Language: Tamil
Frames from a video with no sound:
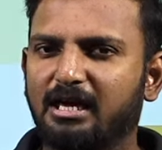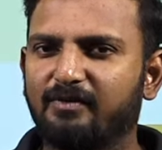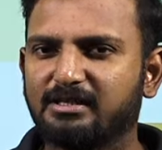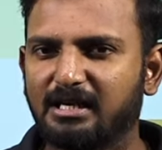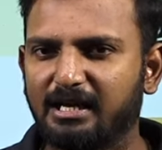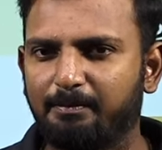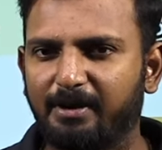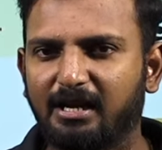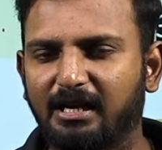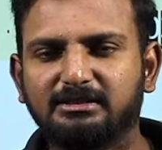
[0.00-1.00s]
இக்வேஷனில்
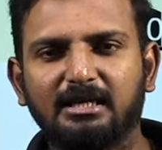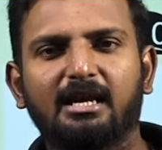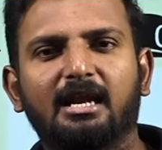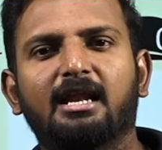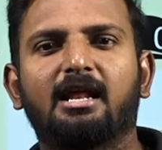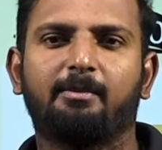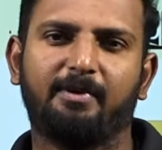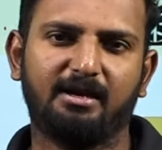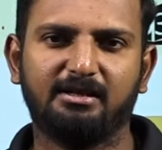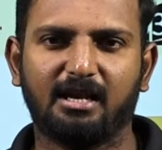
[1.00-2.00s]
இப்படி ட்ரிக்ஸ் இருக்குன்னே நிறைய
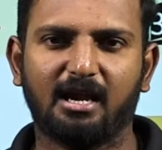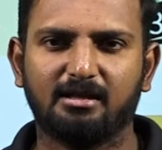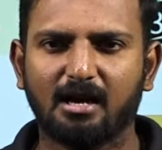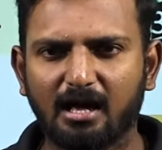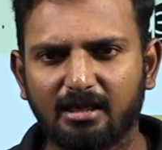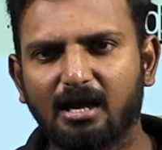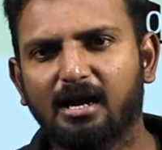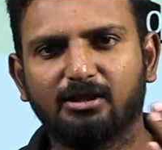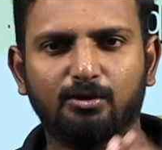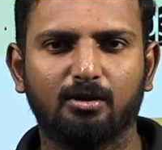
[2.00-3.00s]
பேருக்கு தெரியாது அதெல்லாம்
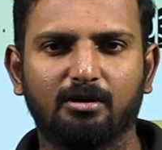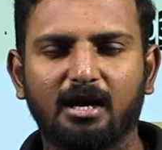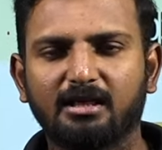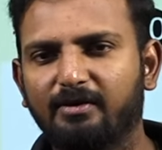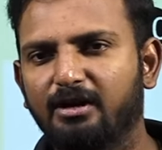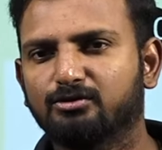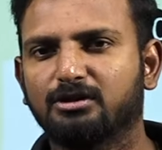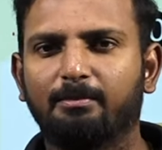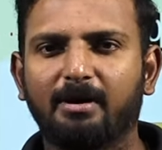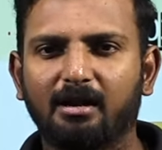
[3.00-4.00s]
கற்றுக்கோங்க அந்த
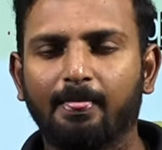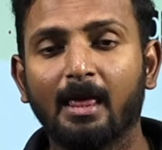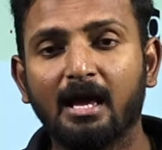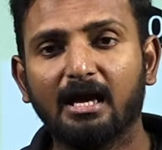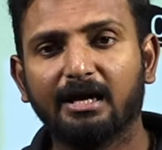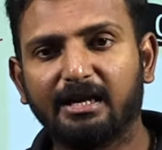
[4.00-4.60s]
வீடியோஸ்லாம் பாருங்கள்